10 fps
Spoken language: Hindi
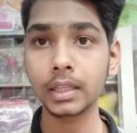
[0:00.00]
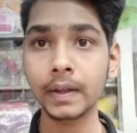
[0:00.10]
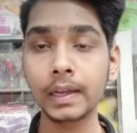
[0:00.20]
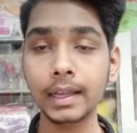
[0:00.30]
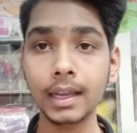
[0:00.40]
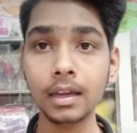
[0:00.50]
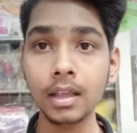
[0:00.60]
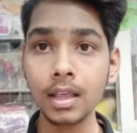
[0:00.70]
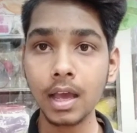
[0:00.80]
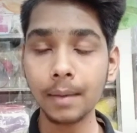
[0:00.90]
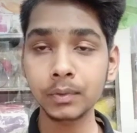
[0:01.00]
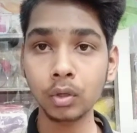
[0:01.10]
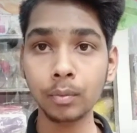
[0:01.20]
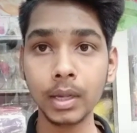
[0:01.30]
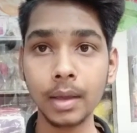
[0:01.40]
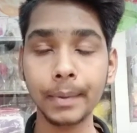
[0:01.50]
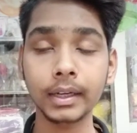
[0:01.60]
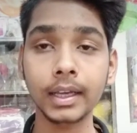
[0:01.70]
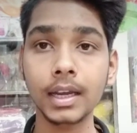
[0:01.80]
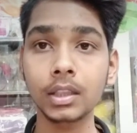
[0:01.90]
था लेकिन अब जो भी रेफ़र
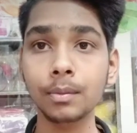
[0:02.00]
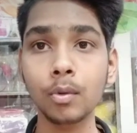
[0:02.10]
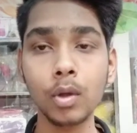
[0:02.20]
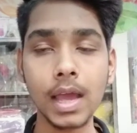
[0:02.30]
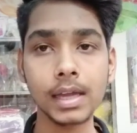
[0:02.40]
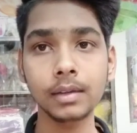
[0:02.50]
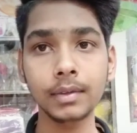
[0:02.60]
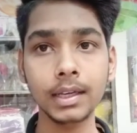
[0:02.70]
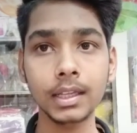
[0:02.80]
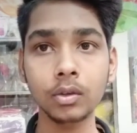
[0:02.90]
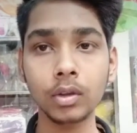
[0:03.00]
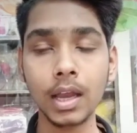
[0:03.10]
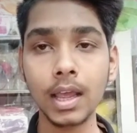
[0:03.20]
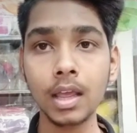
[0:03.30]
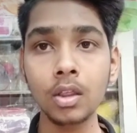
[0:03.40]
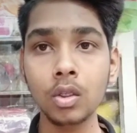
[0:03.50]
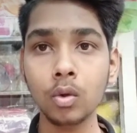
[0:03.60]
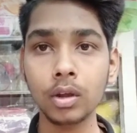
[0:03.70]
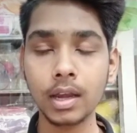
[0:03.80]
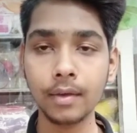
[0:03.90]
कर रहे हैं तो वो ऐड भी नहीं हो रहा है
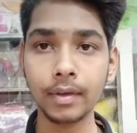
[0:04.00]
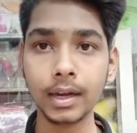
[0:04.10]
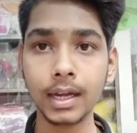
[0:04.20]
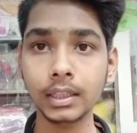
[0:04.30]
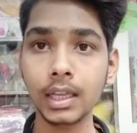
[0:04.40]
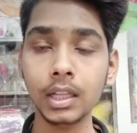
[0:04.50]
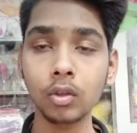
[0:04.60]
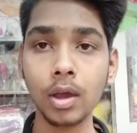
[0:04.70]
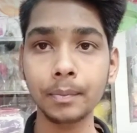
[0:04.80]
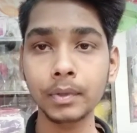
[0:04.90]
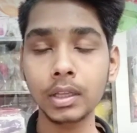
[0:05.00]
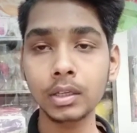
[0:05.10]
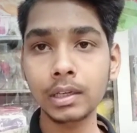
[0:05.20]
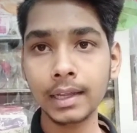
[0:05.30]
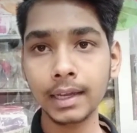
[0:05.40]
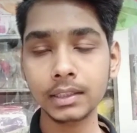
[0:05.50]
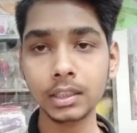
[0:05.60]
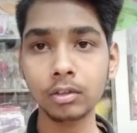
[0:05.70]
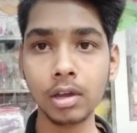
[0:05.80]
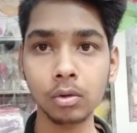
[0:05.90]
और रेफ़र करते हैं तो अपने लिंक से
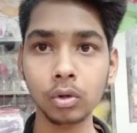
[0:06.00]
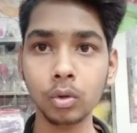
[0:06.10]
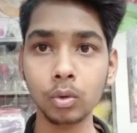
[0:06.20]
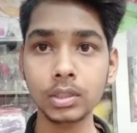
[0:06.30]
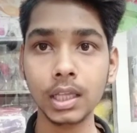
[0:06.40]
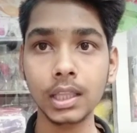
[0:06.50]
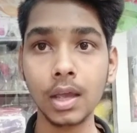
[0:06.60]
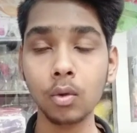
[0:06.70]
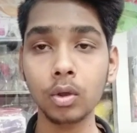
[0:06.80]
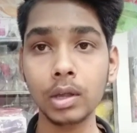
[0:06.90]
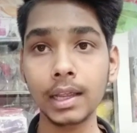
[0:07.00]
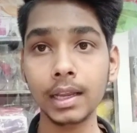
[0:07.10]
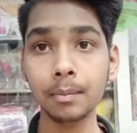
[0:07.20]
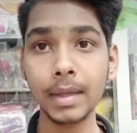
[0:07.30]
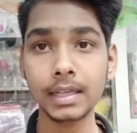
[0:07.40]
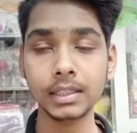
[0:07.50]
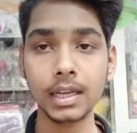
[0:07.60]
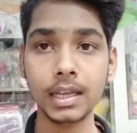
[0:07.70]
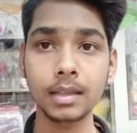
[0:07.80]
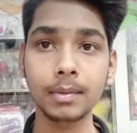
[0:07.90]
डाउनलोड हो जाता है और लेकिन पैसा
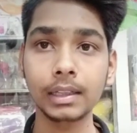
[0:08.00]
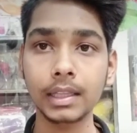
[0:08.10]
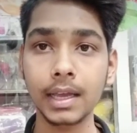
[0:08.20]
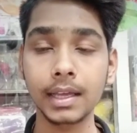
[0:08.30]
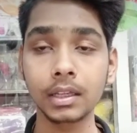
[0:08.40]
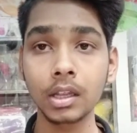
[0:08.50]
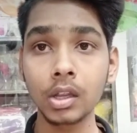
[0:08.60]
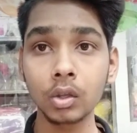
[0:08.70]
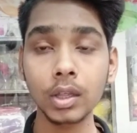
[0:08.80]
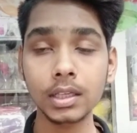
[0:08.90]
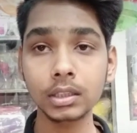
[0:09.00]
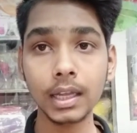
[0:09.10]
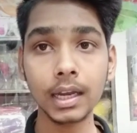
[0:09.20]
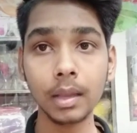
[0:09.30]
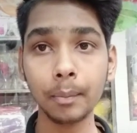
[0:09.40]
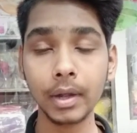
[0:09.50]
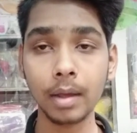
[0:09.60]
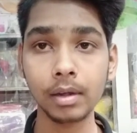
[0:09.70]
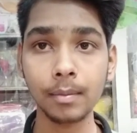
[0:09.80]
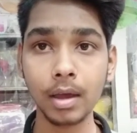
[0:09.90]
नहीं मिलता है तो इस तरह की
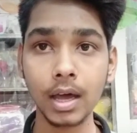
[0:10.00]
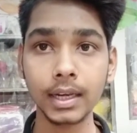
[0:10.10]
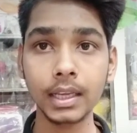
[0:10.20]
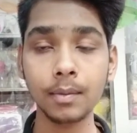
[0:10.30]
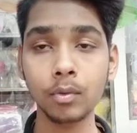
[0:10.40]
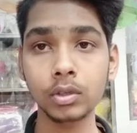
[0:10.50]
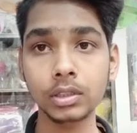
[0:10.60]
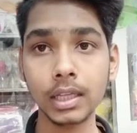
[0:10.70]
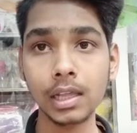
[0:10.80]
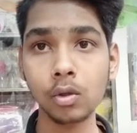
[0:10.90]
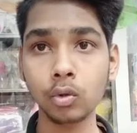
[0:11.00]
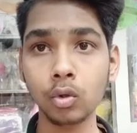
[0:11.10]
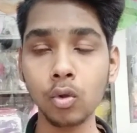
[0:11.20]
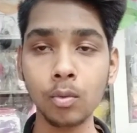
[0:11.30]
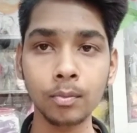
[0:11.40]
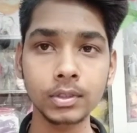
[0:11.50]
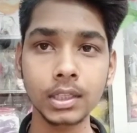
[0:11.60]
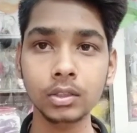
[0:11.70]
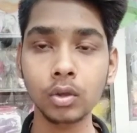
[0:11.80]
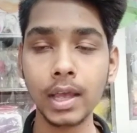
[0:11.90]
प्रॉब्लम आ रही है बहुत ज़्यादा लोगों को मुझे
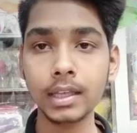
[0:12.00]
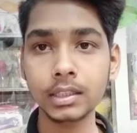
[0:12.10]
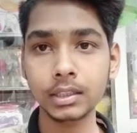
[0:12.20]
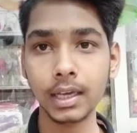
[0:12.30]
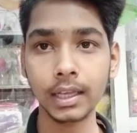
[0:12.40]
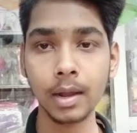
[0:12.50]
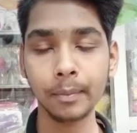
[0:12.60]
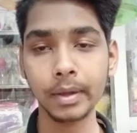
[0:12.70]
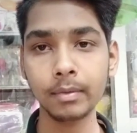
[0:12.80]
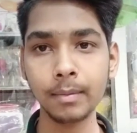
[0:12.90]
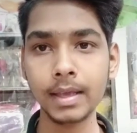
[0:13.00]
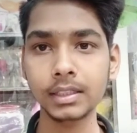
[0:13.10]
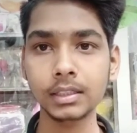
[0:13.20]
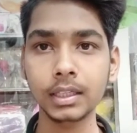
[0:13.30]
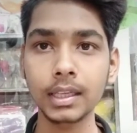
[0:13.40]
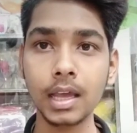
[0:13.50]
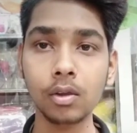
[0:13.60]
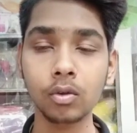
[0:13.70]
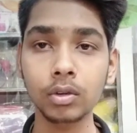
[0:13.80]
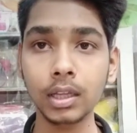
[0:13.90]
जो है इंस्टाग्राम पर भी मैसेज किया
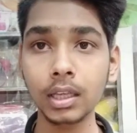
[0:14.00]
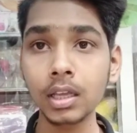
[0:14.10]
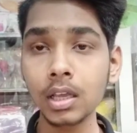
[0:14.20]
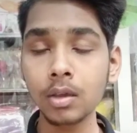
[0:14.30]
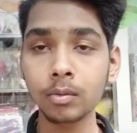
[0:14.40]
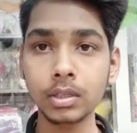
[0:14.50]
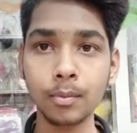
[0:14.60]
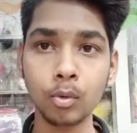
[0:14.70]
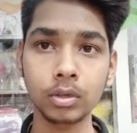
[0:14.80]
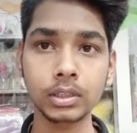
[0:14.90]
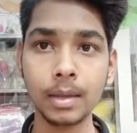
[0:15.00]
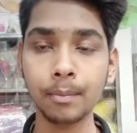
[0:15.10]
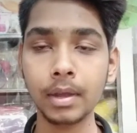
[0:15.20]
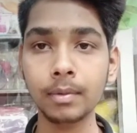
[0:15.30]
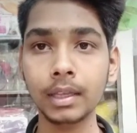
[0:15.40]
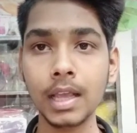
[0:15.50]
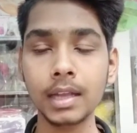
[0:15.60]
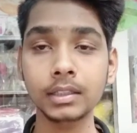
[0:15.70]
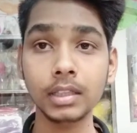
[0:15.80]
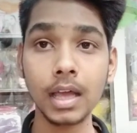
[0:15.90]
लोगों ने मुझे व्हाट्सएप पर भी किया
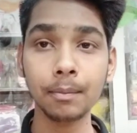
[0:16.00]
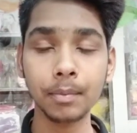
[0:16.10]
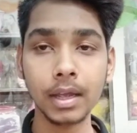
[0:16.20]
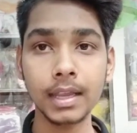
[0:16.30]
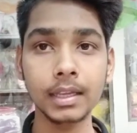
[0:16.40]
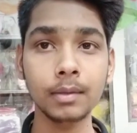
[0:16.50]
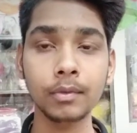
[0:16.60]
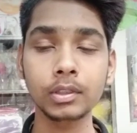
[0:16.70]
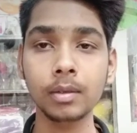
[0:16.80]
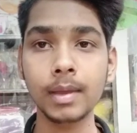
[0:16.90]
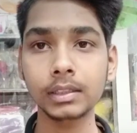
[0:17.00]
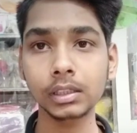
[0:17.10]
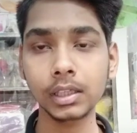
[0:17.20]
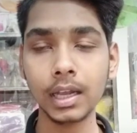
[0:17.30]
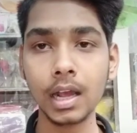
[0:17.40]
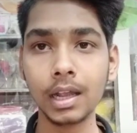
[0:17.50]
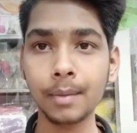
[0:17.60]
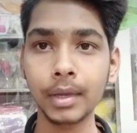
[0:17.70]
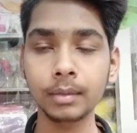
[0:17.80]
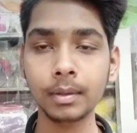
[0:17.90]
सर कहीं मुझे मैसेज करा
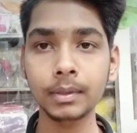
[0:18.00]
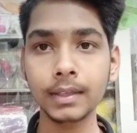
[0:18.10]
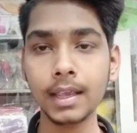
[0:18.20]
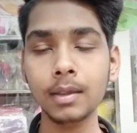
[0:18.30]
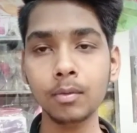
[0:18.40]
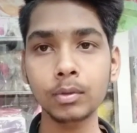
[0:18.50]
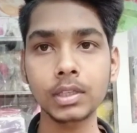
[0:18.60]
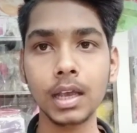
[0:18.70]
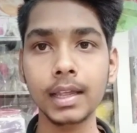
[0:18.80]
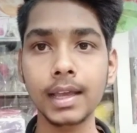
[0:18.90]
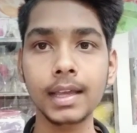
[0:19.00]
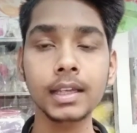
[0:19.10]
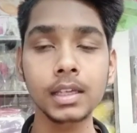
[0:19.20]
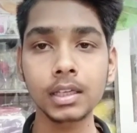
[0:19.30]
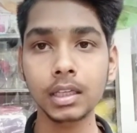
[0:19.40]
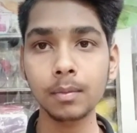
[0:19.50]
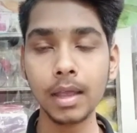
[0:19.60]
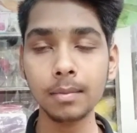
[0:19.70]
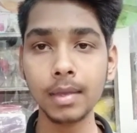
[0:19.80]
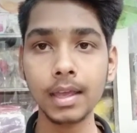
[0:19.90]
कमेंट में भी यही पूछा गया है कि
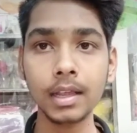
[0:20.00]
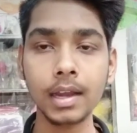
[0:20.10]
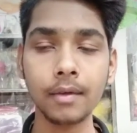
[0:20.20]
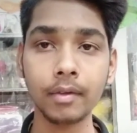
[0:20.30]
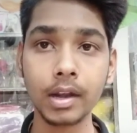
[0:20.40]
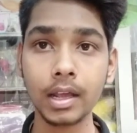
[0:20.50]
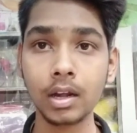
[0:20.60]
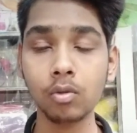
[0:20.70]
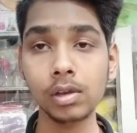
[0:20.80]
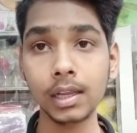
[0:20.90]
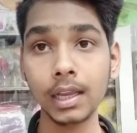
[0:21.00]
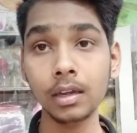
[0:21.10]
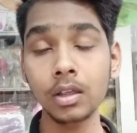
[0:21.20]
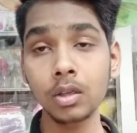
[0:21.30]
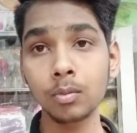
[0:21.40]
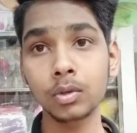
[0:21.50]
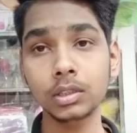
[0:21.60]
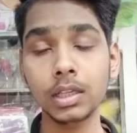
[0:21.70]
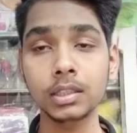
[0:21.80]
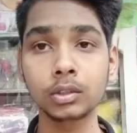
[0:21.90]
भाई मैं रेफ़र कर रहा हूँ लेकिन
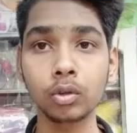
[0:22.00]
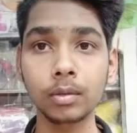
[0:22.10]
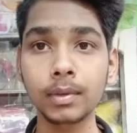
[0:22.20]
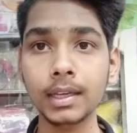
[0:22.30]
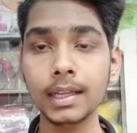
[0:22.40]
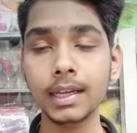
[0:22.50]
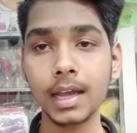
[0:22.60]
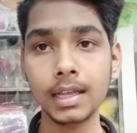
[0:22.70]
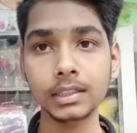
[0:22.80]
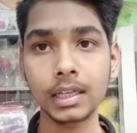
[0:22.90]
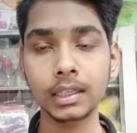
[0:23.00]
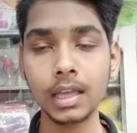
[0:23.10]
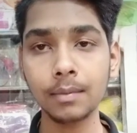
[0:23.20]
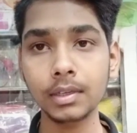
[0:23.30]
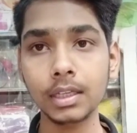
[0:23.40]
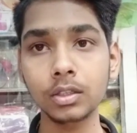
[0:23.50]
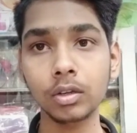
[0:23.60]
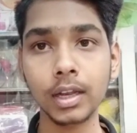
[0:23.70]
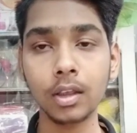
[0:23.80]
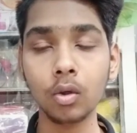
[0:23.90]
मुझे जुड़ भी नहीं रहा है संख्या भी नहीं जुड़
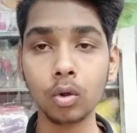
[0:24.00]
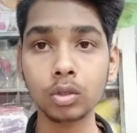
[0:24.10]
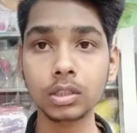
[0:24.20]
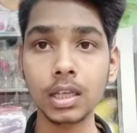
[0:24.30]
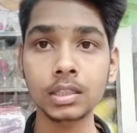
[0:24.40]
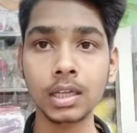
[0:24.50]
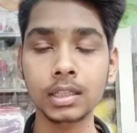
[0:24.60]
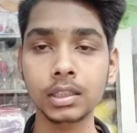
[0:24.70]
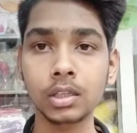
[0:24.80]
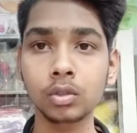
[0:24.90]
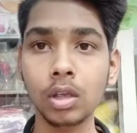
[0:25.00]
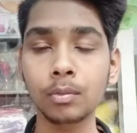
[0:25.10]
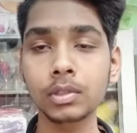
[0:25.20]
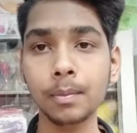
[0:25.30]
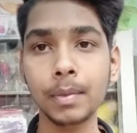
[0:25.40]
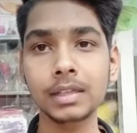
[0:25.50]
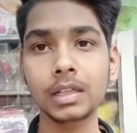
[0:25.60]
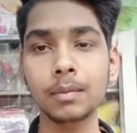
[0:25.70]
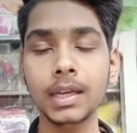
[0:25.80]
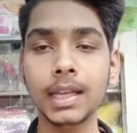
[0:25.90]
रही और उसके साथ साथ जो है मुझे
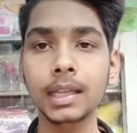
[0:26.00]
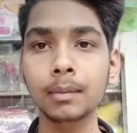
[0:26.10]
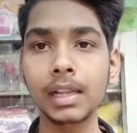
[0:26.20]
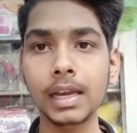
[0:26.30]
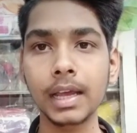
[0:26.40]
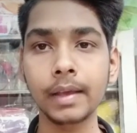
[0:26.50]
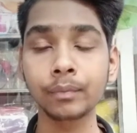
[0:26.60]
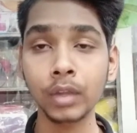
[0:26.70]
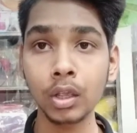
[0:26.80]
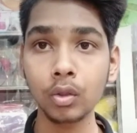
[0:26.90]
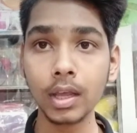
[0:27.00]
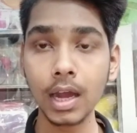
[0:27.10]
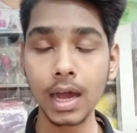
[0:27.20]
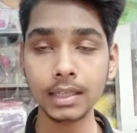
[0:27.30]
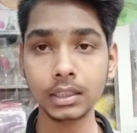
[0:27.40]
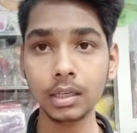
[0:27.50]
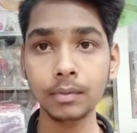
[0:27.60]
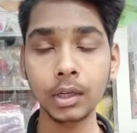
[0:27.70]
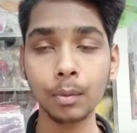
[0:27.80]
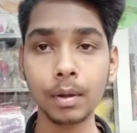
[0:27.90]
पैसा भी नहीं नहीं मिल रहा है तो यार आज की
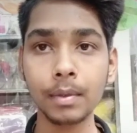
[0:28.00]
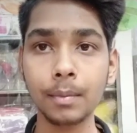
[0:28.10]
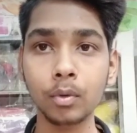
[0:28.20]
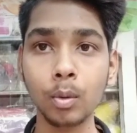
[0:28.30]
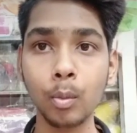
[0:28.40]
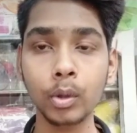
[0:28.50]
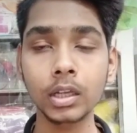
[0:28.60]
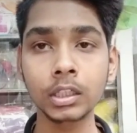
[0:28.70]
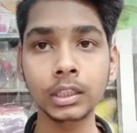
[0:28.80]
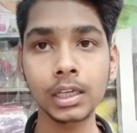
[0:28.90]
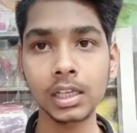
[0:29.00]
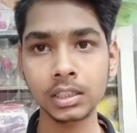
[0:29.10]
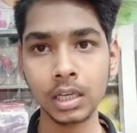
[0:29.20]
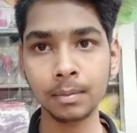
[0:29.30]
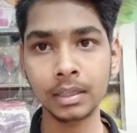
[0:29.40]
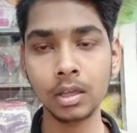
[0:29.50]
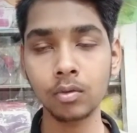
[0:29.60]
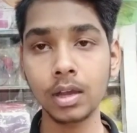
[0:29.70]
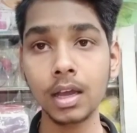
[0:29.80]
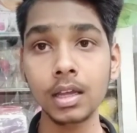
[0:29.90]
वीडियो पर मैं आपको पूरी डिटेल के साथ
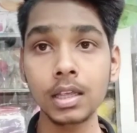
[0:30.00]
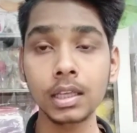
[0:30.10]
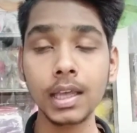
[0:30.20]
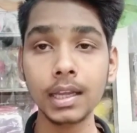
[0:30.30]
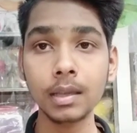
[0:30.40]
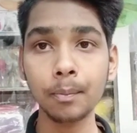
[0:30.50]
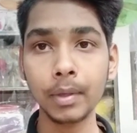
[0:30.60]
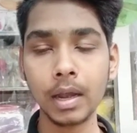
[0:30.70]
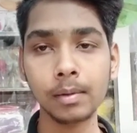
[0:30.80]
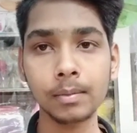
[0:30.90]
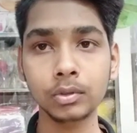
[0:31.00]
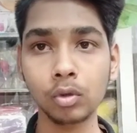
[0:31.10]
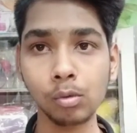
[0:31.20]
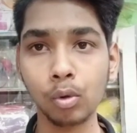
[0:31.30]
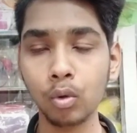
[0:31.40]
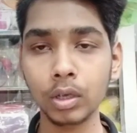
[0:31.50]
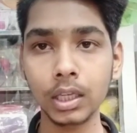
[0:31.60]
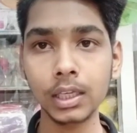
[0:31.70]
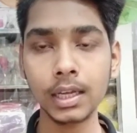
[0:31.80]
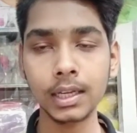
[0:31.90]
बताऊंगा कि यार ये प्रॉब्लम सोल्व
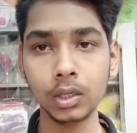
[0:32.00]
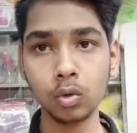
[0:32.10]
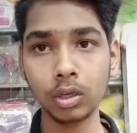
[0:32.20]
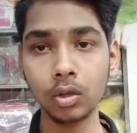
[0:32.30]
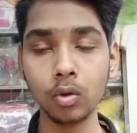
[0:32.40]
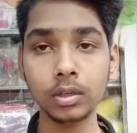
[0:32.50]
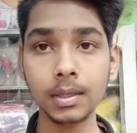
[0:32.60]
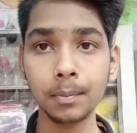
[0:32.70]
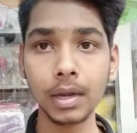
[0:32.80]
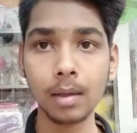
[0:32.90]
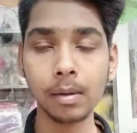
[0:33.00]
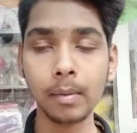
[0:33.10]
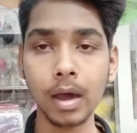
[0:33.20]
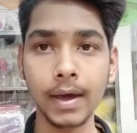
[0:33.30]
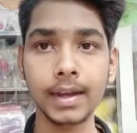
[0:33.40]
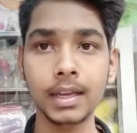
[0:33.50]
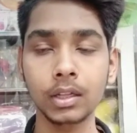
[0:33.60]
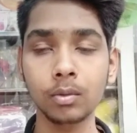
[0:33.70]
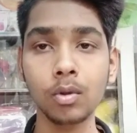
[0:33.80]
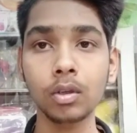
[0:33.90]
होगी या नहीं होगी और ये प्रॉब्लम आ रही है
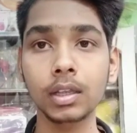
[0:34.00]
तो वो